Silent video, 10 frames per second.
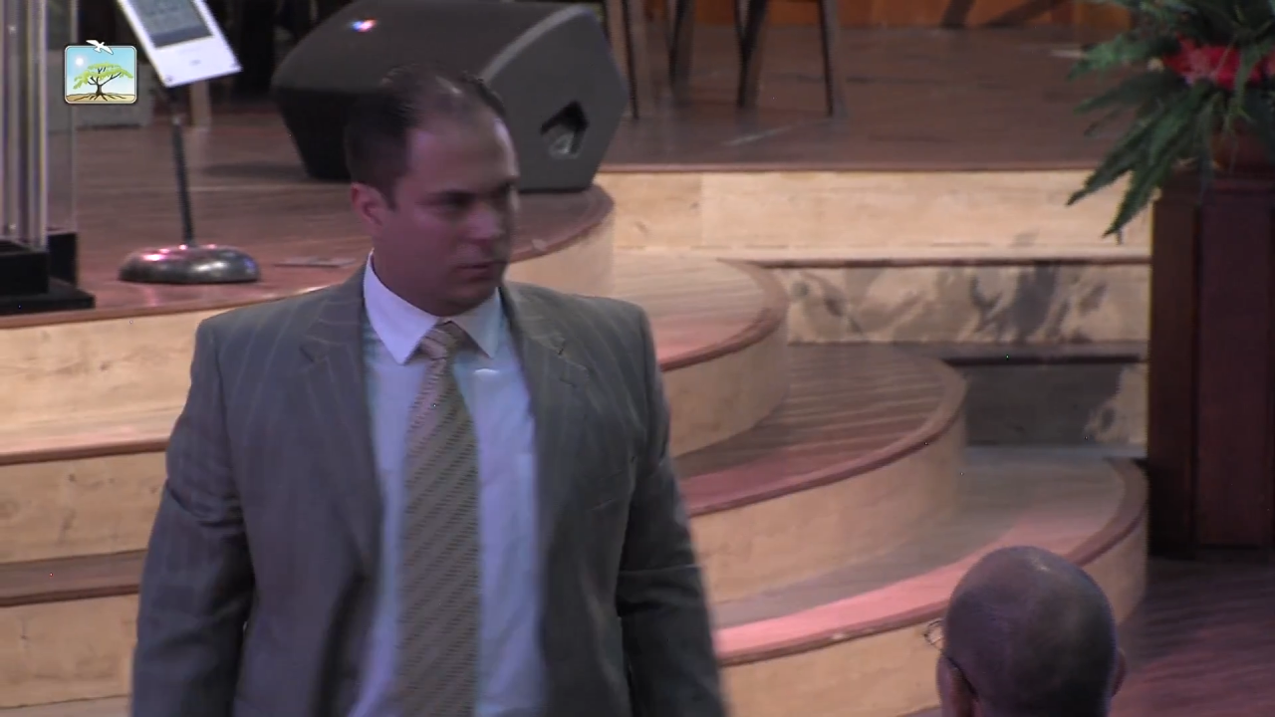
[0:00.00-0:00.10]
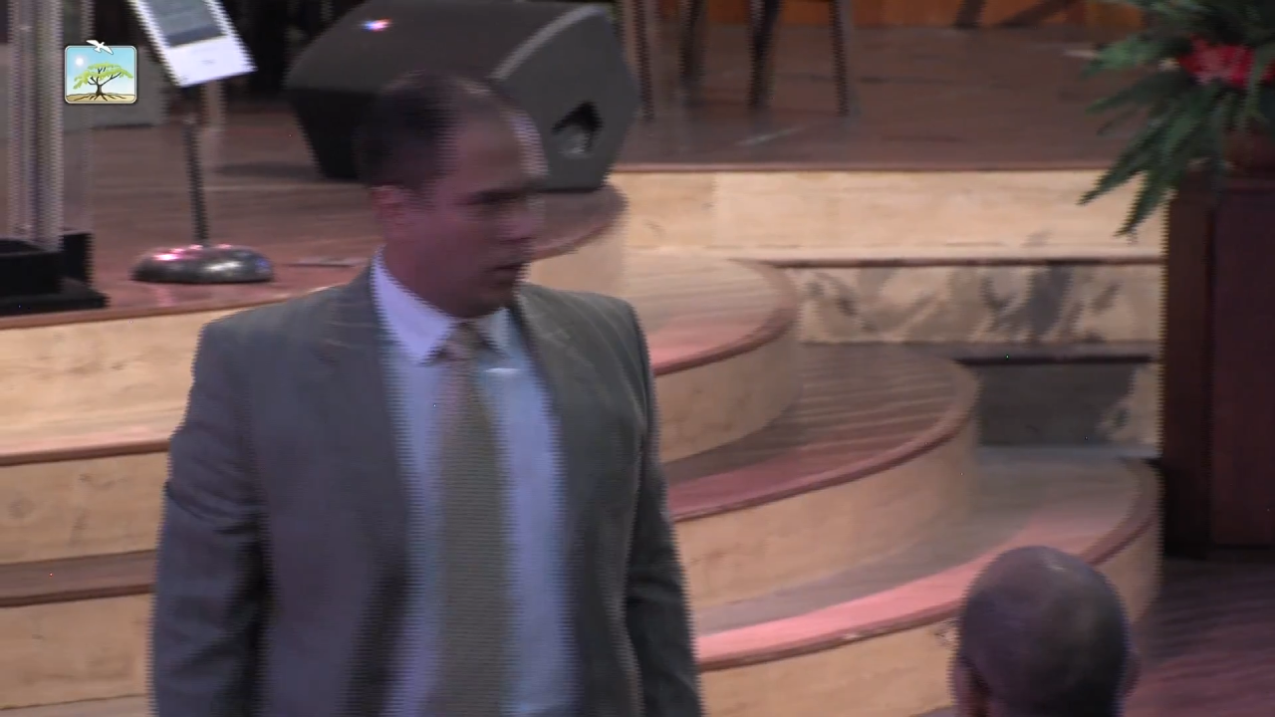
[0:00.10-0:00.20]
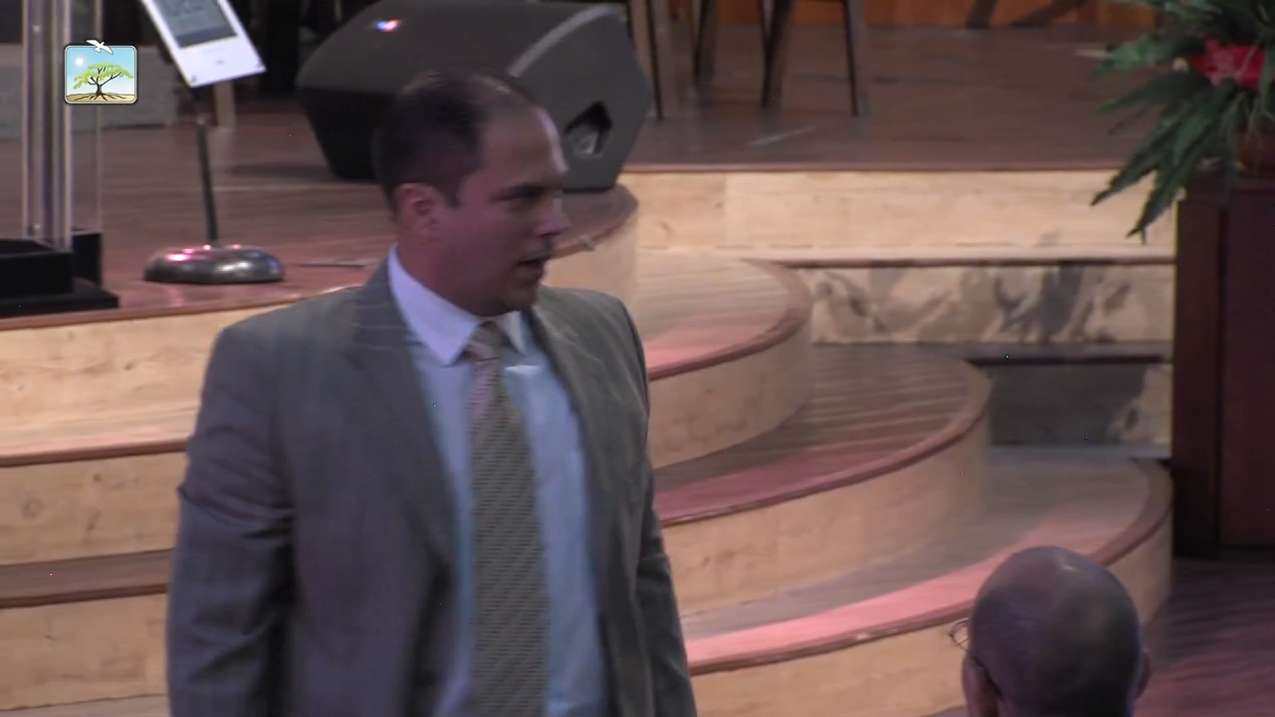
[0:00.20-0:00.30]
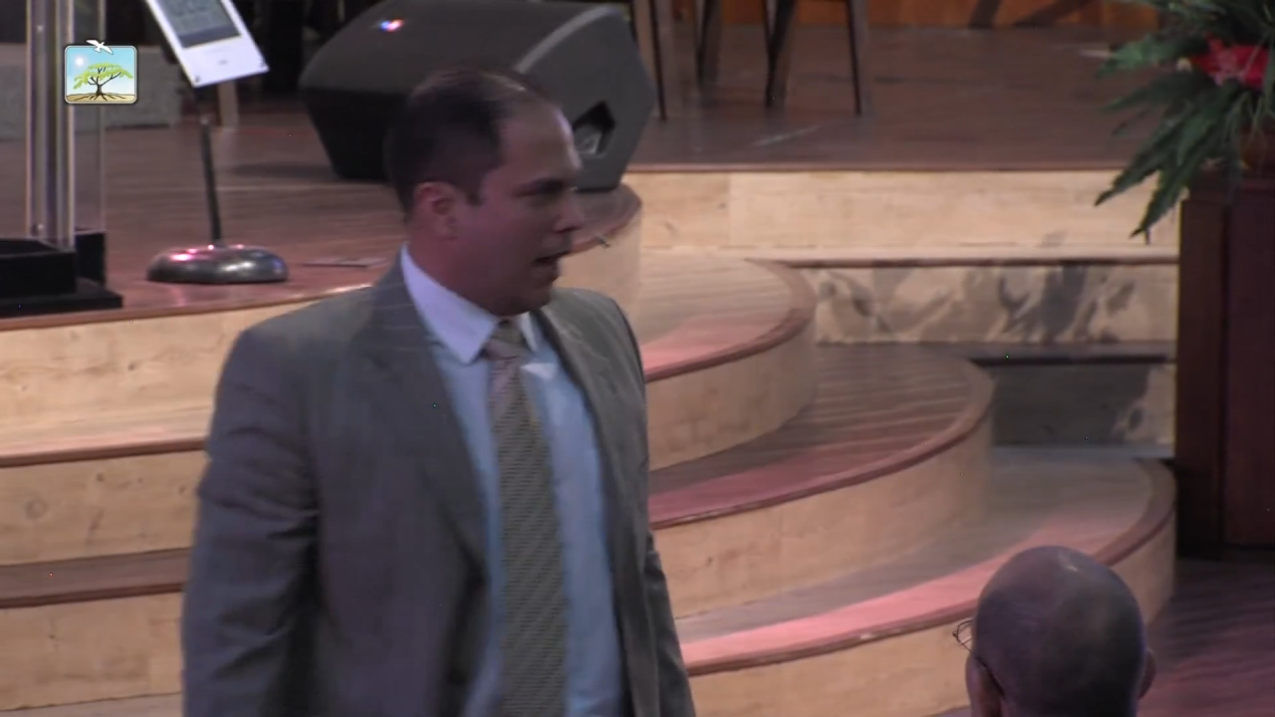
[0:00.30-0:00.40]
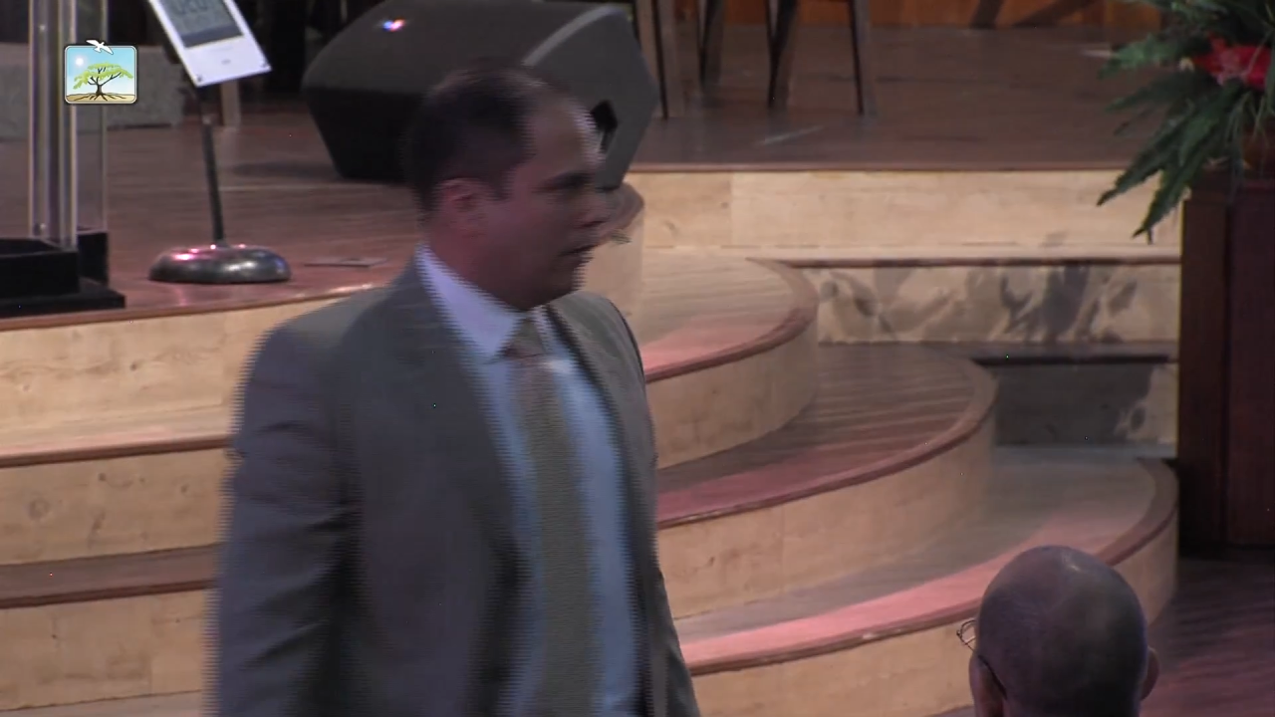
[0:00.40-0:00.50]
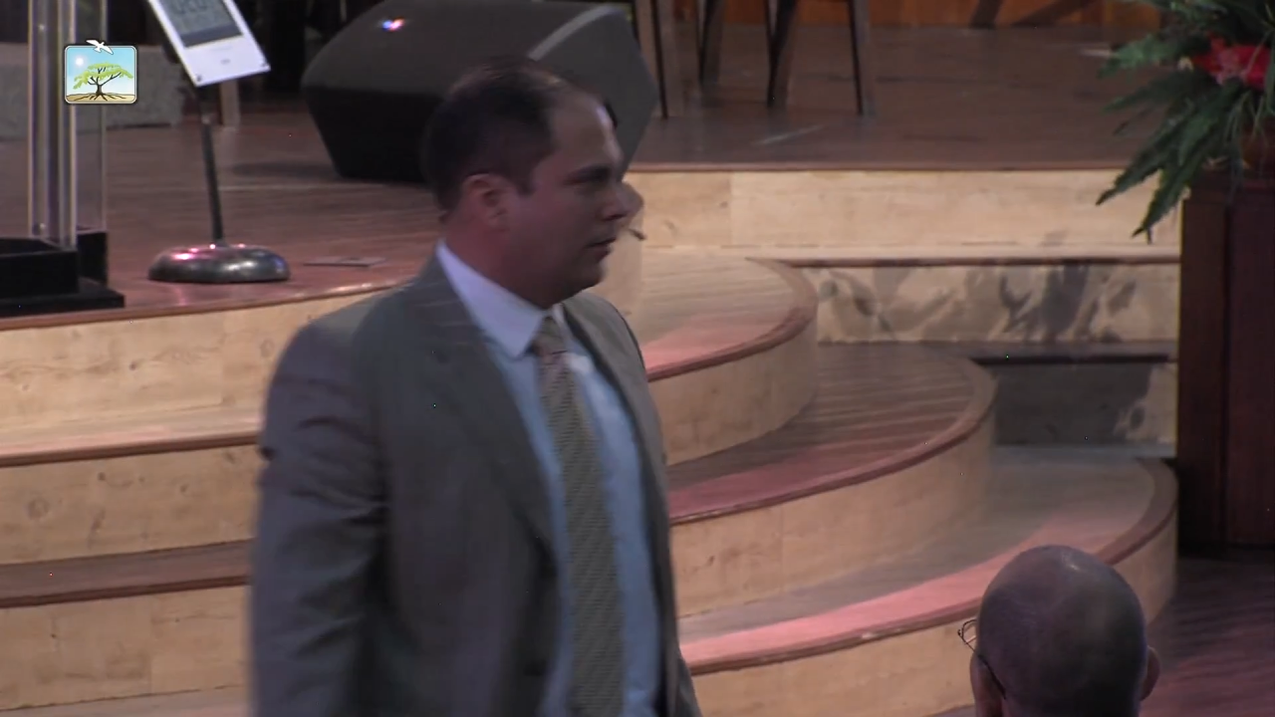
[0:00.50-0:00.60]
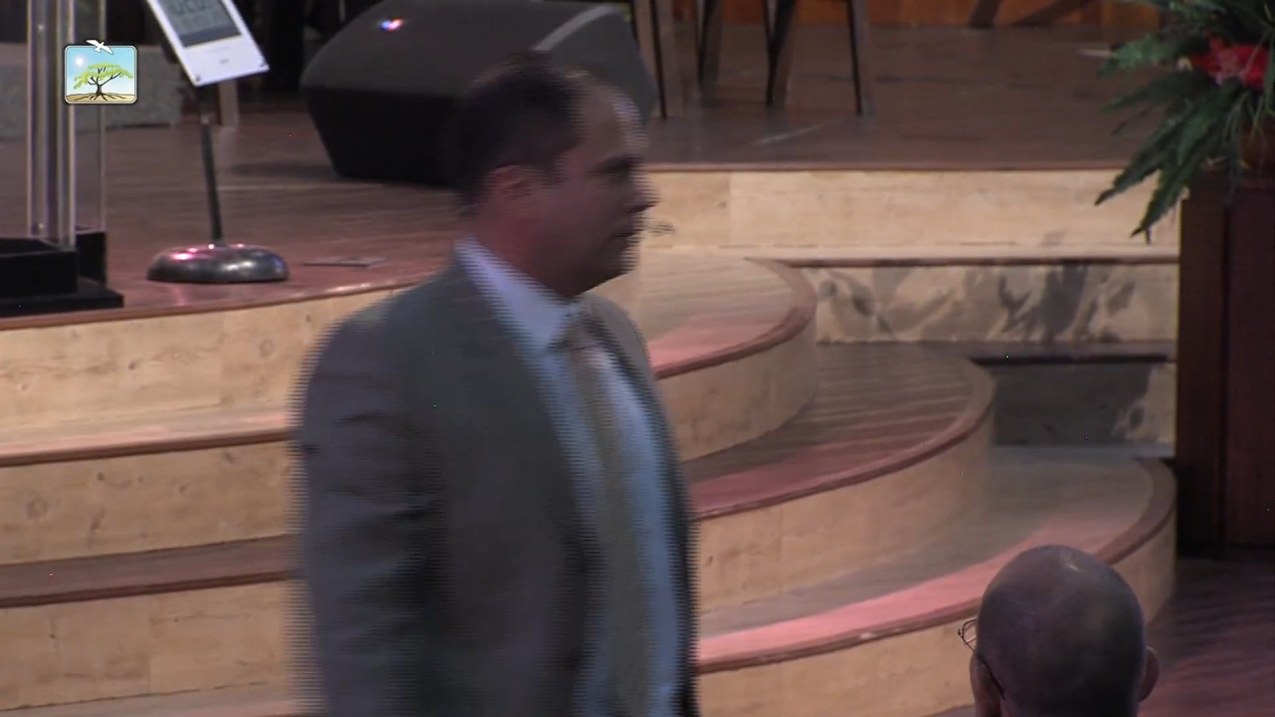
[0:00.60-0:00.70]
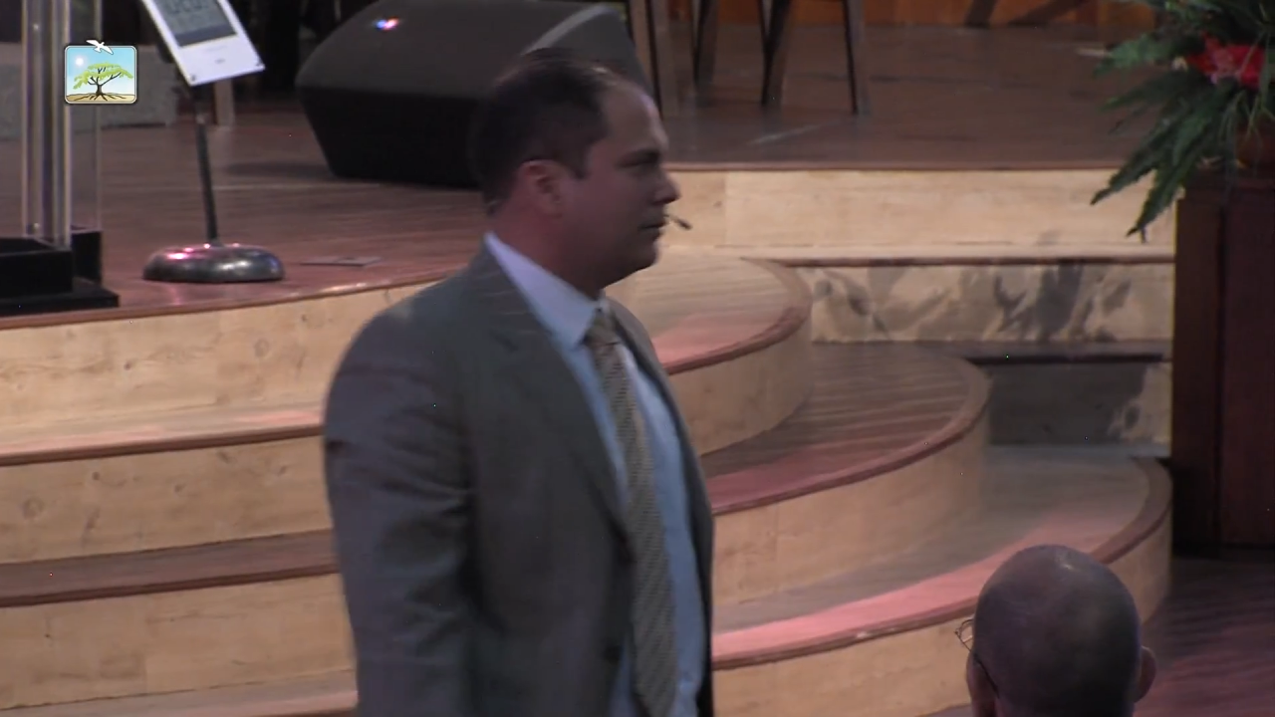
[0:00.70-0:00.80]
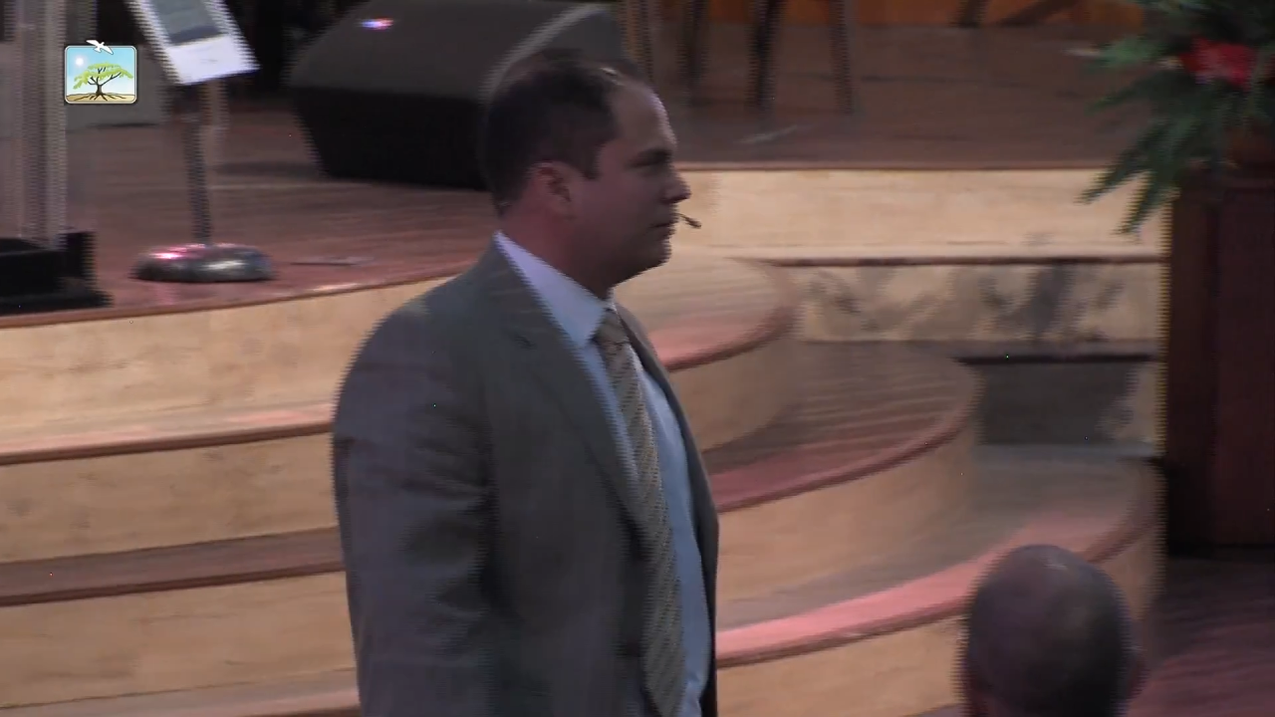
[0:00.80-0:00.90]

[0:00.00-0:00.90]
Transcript: Cuidado.